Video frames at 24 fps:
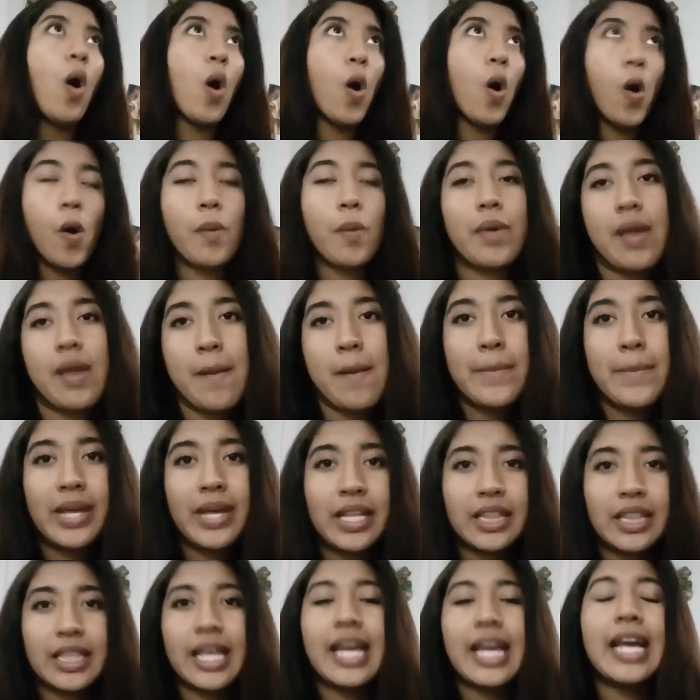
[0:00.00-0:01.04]

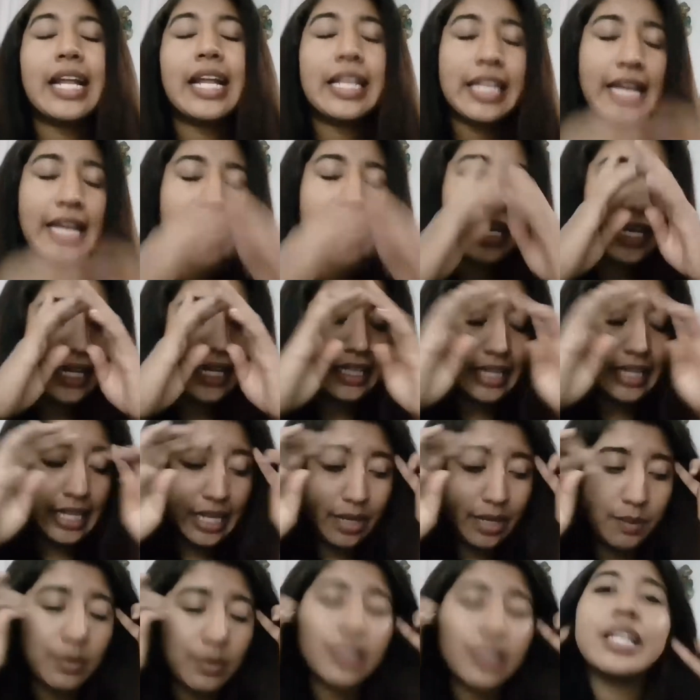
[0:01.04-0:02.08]
Obviamente el día que
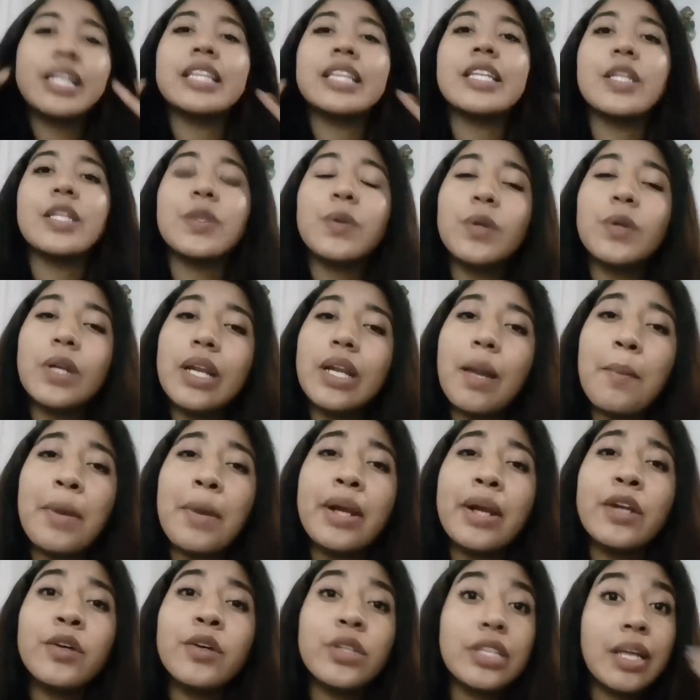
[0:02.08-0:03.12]
tengamos el título en la
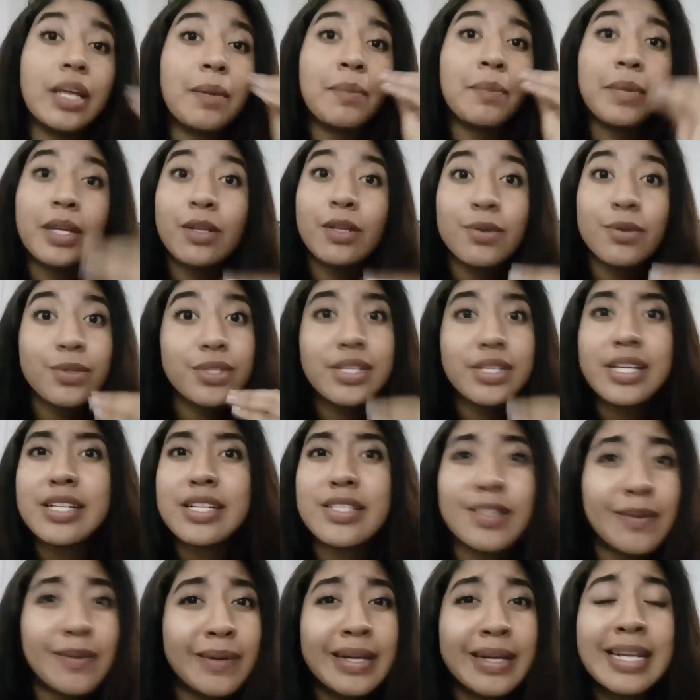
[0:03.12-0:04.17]
mano también
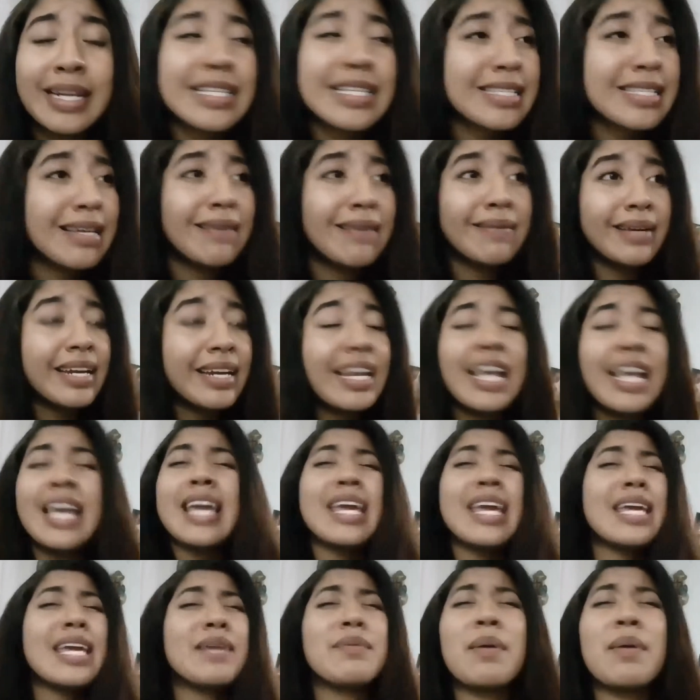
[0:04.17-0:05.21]
ustedes lo van a saber
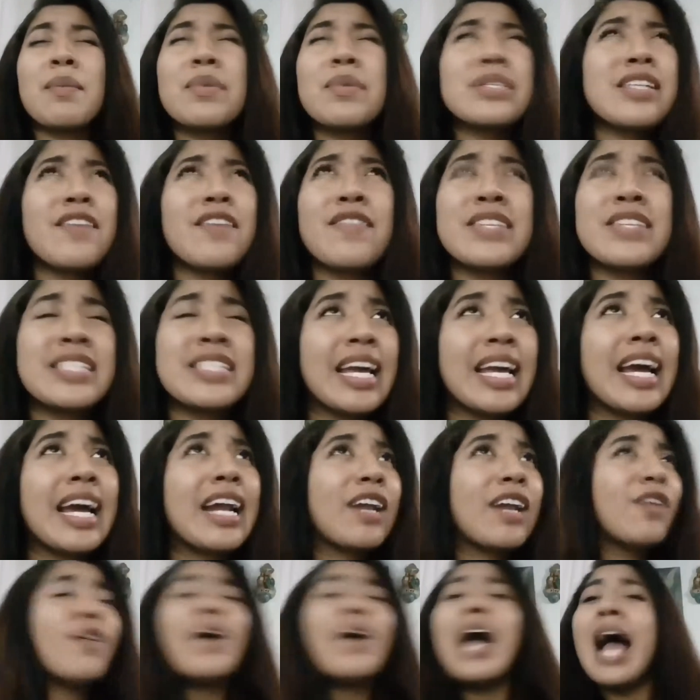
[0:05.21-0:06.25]
y vamos a
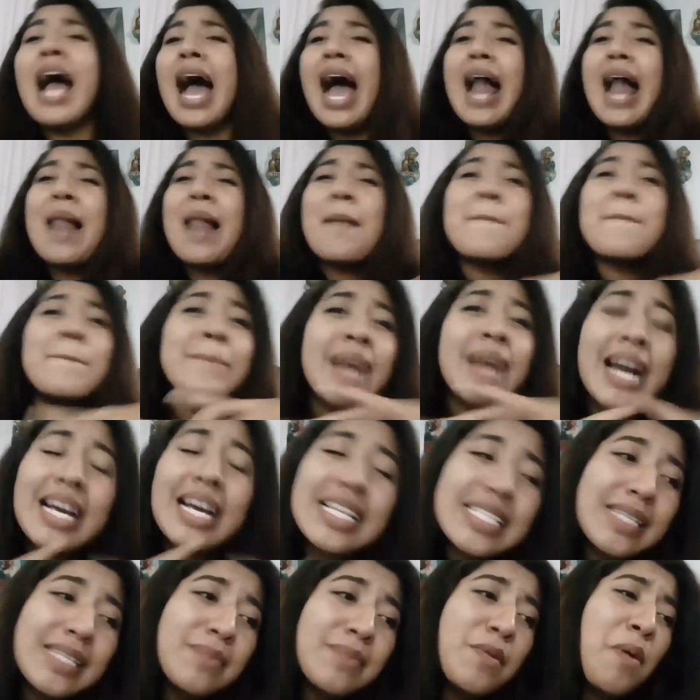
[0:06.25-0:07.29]
festejarlo al
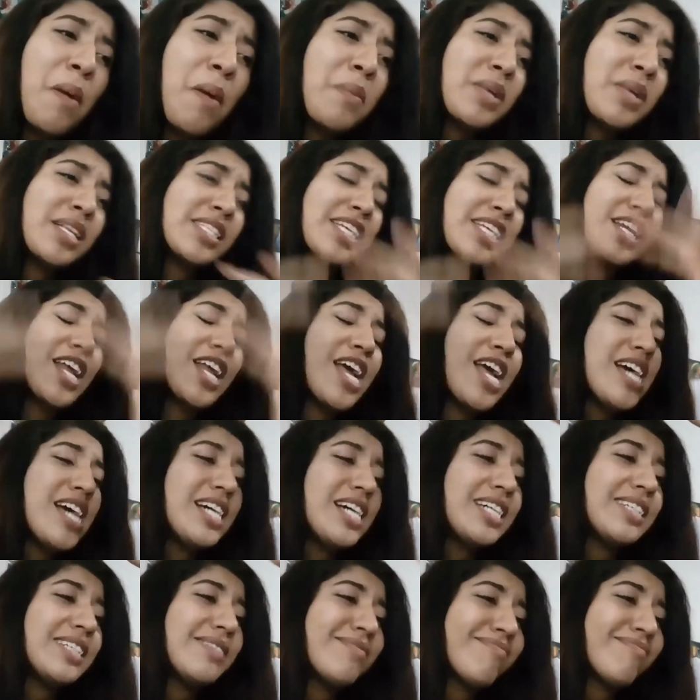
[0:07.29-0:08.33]
máximo. Vamos a hacer
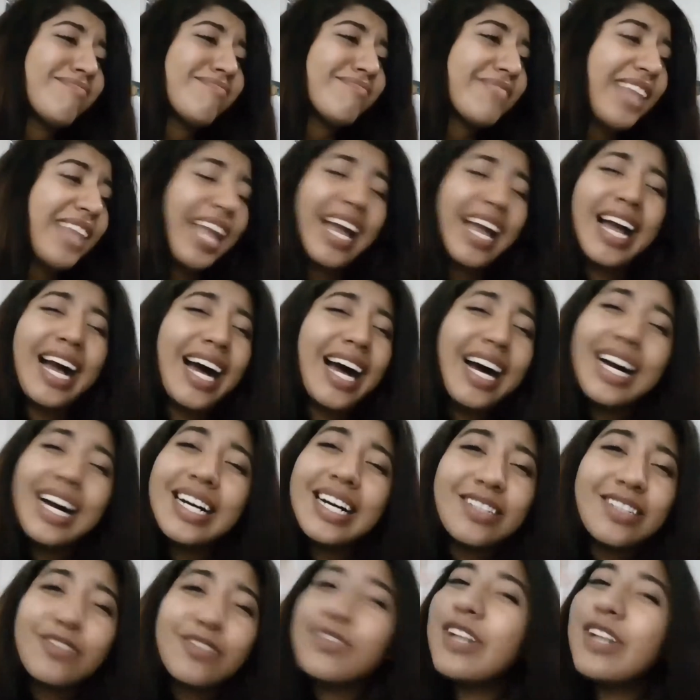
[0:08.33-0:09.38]
ah,
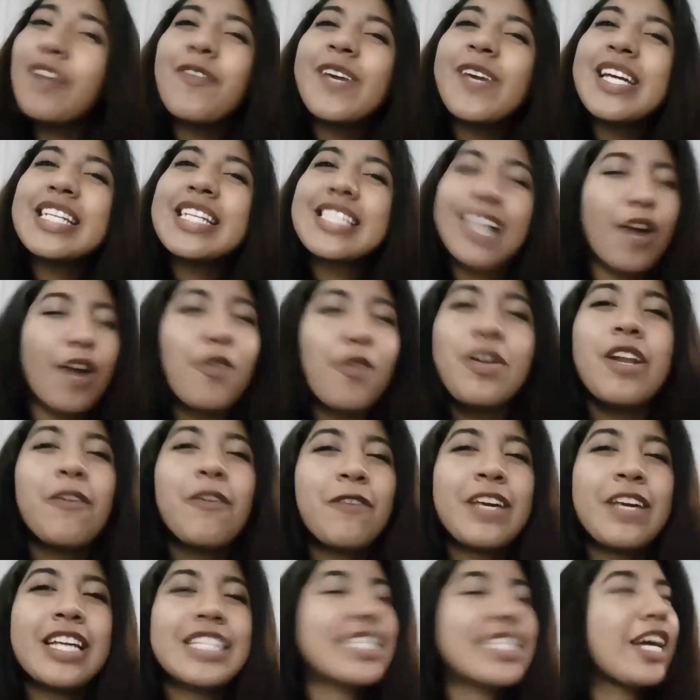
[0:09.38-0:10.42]
una fiesta, una
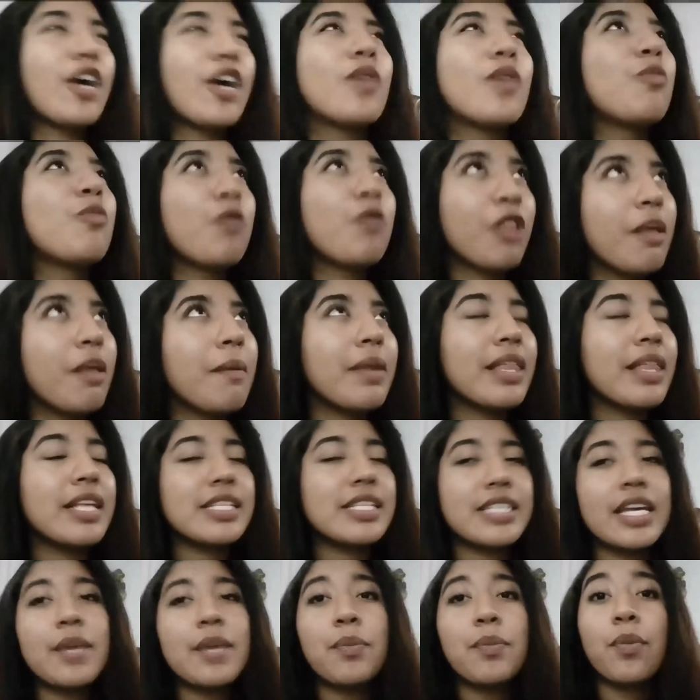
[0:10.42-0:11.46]
fiesta, como debe de
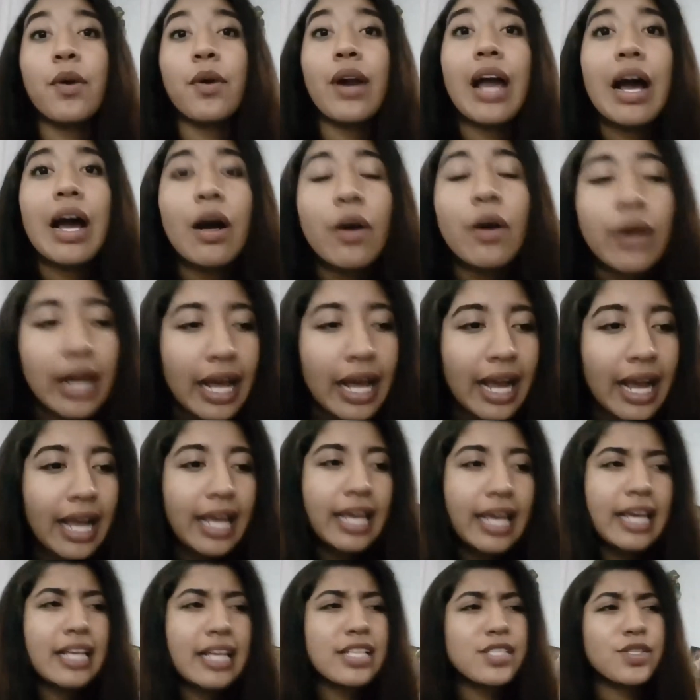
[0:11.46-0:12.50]
ser. Por ahora
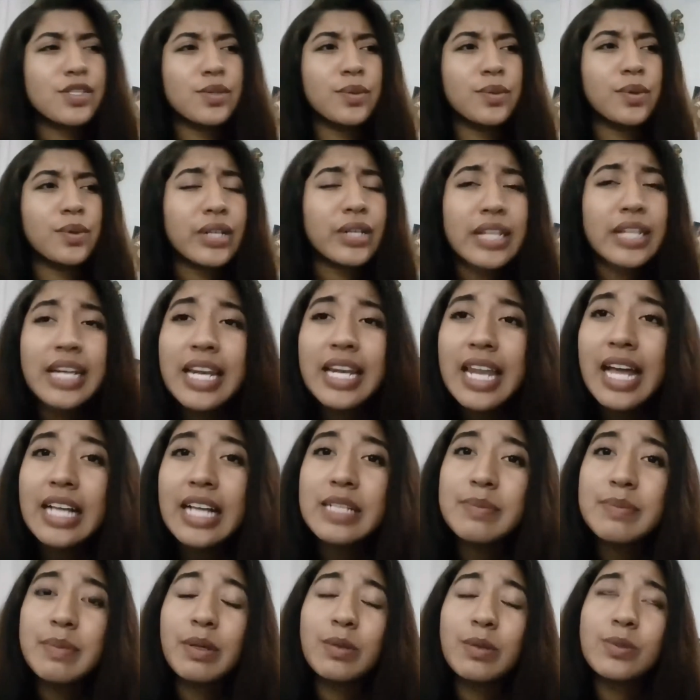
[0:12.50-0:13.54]
eh, estuvo
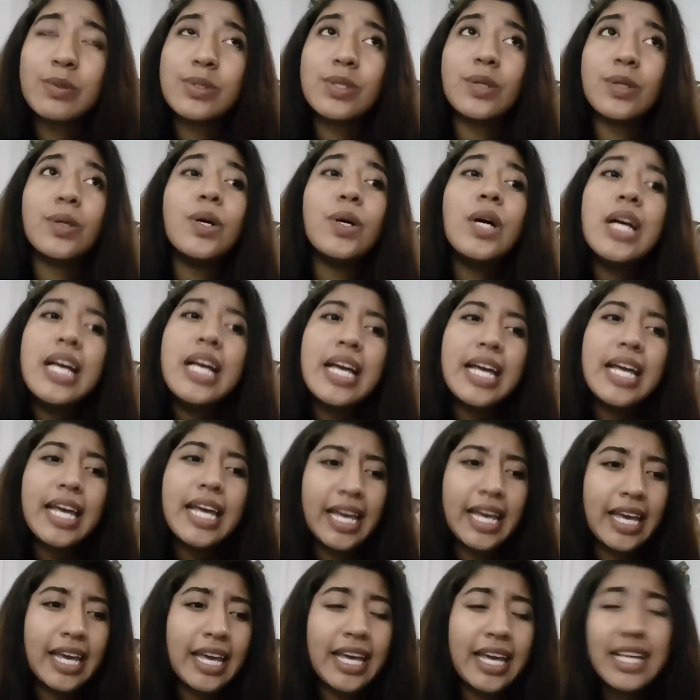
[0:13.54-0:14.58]
relax, me gustó
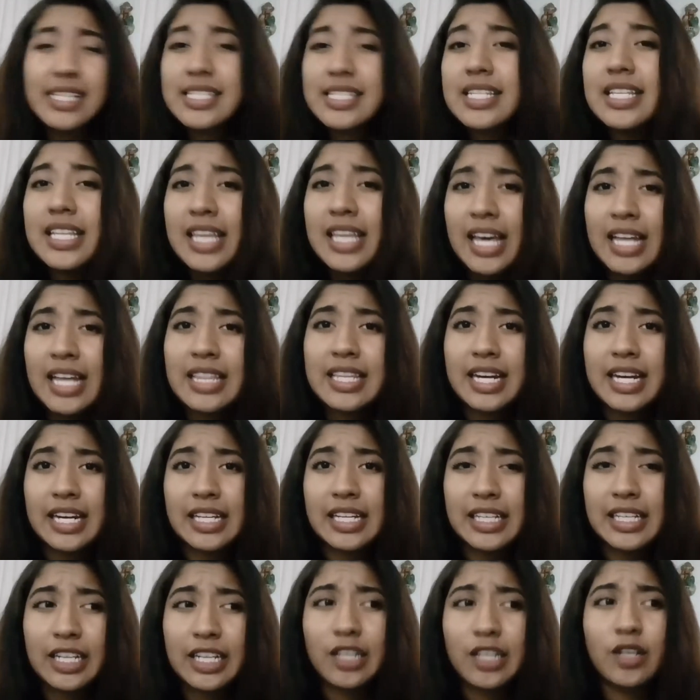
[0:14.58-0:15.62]
eh, este día
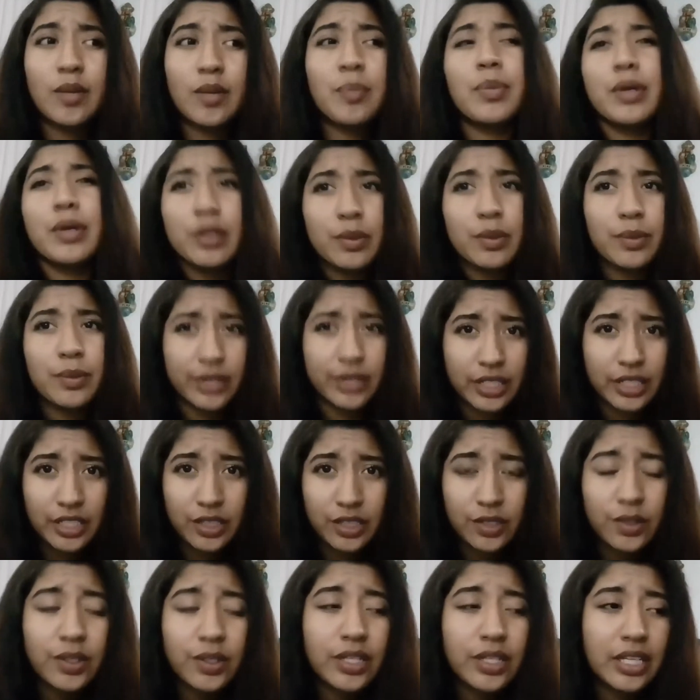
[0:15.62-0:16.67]
tranquilo pero
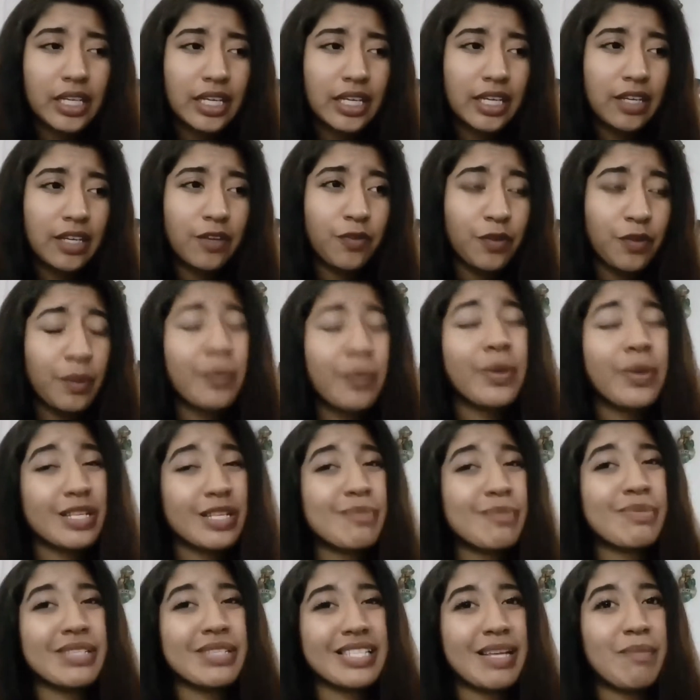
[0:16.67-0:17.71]
bonito y fue muy
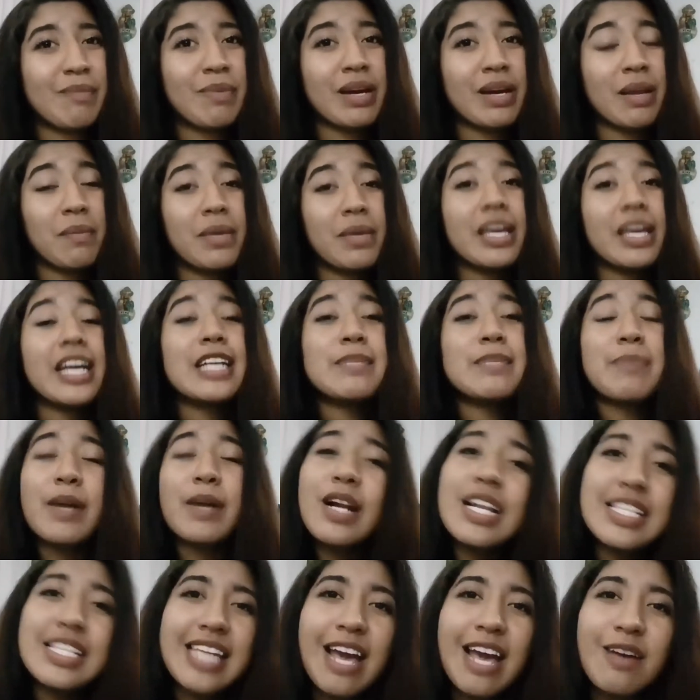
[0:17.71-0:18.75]
especial para mí.
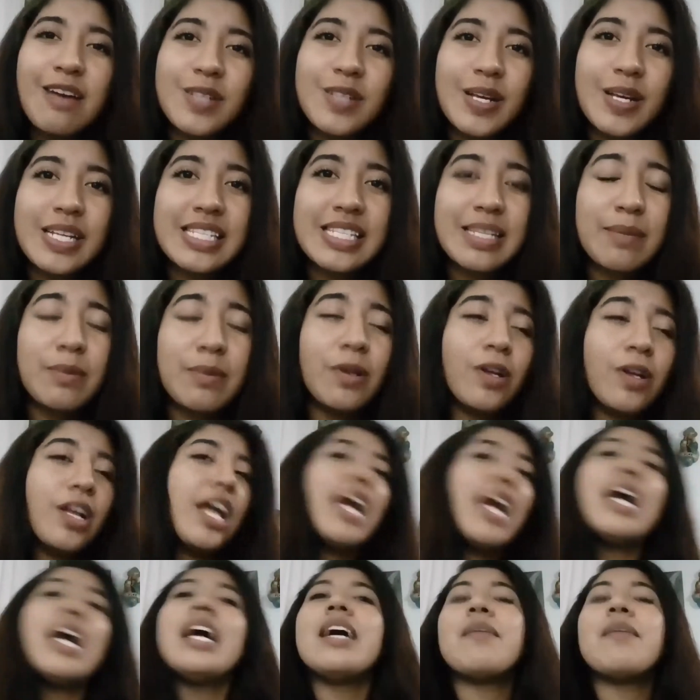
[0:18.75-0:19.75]
Espero les haya gustado este vlog.